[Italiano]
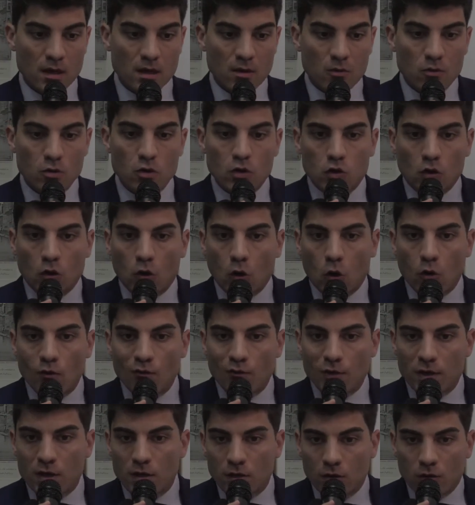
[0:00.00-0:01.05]
Quindi io sono
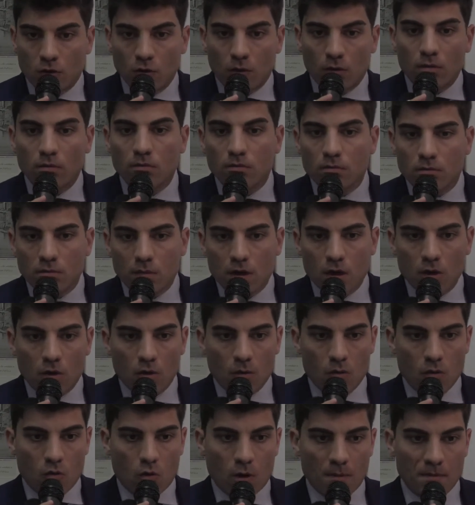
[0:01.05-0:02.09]
convinto e
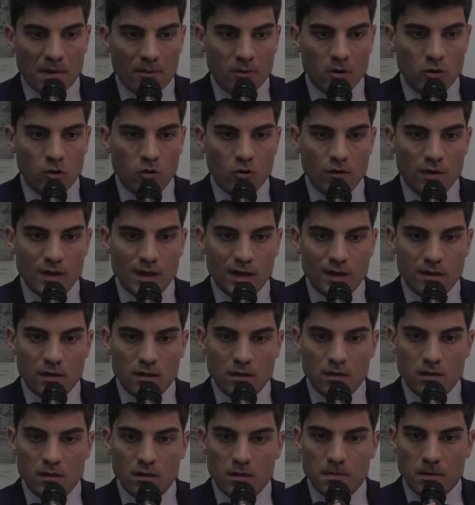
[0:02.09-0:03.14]
comunque abbiamo il dovere
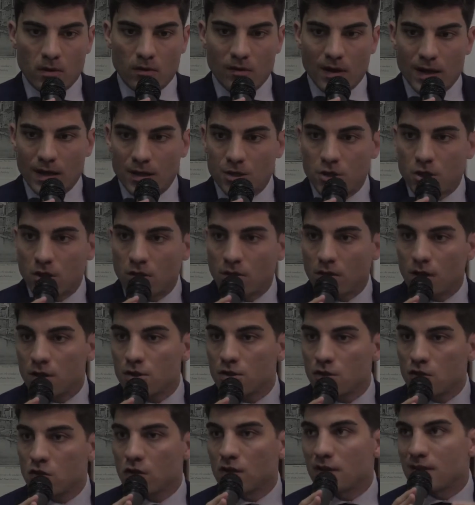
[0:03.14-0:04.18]
di, di provarci che una
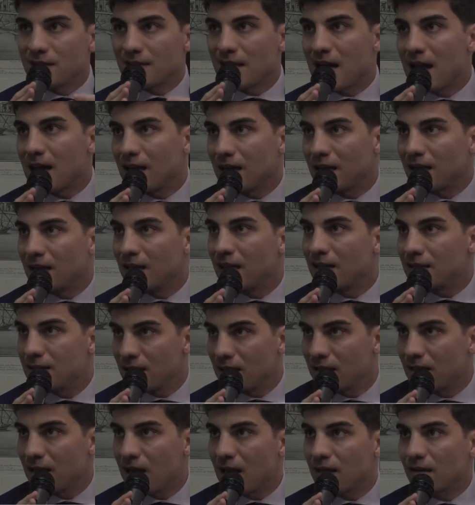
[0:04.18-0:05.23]
gestione sana
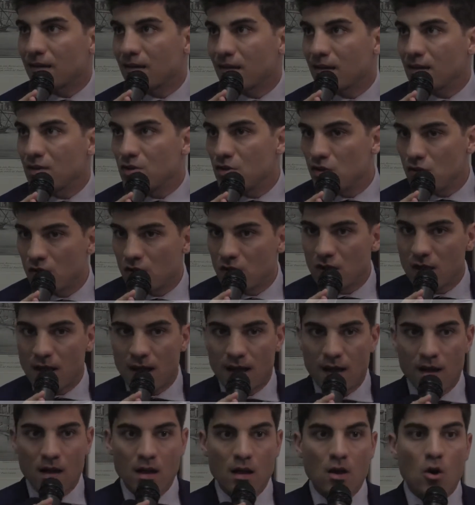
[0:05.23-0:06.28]
dell'azienda ATAC ci
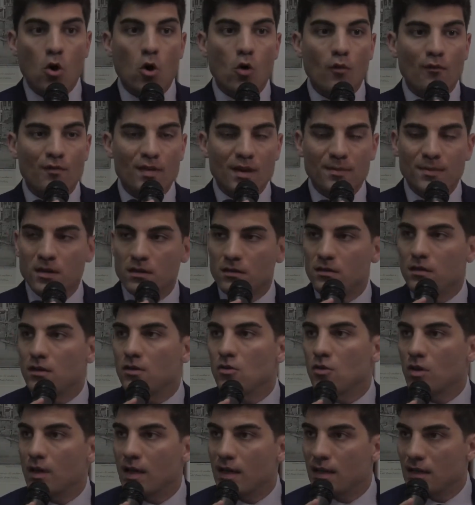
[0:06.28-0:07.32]
sia, ovviamente
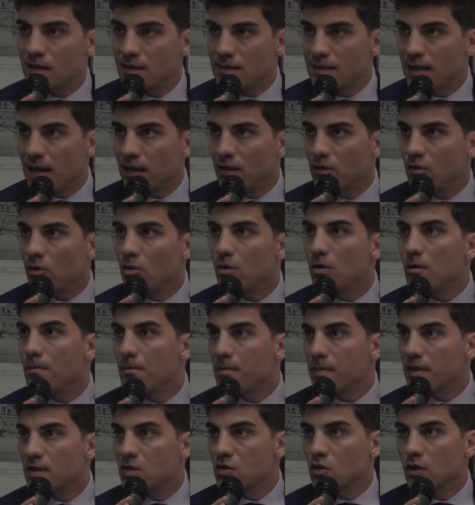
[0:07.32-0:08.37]
riorganizzando il
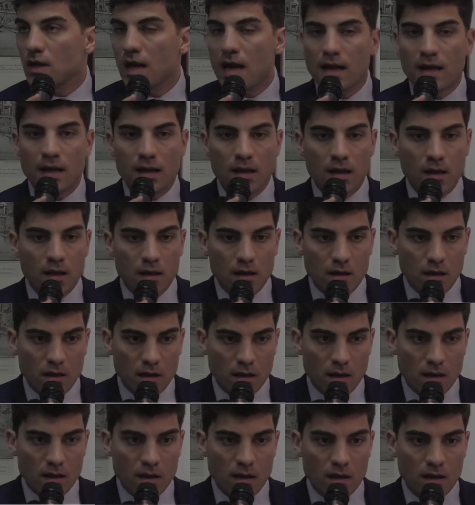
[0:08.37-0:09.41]
personale,
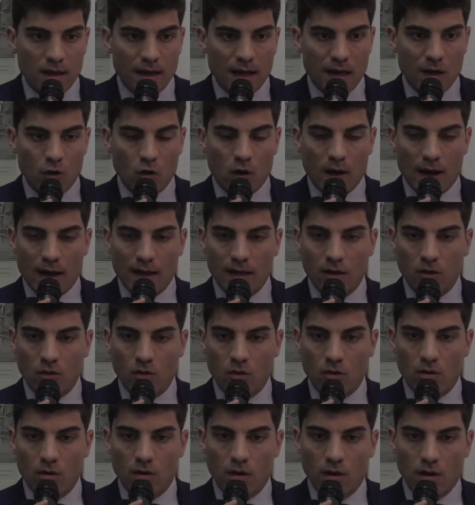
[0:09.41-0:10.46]
eh,
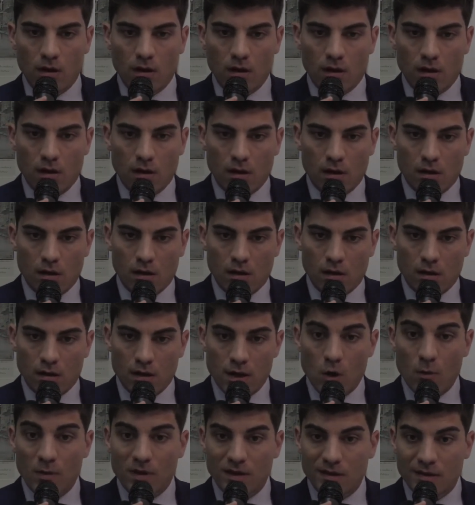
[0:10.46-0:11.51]
riallocando il, eh,
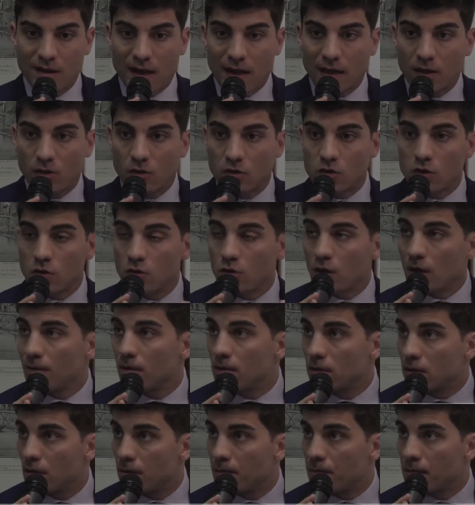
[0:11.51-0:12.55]
e aumentando
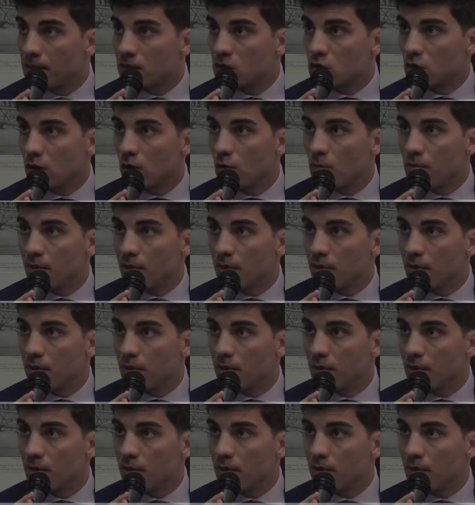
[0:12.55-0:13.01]
sicuramente il personale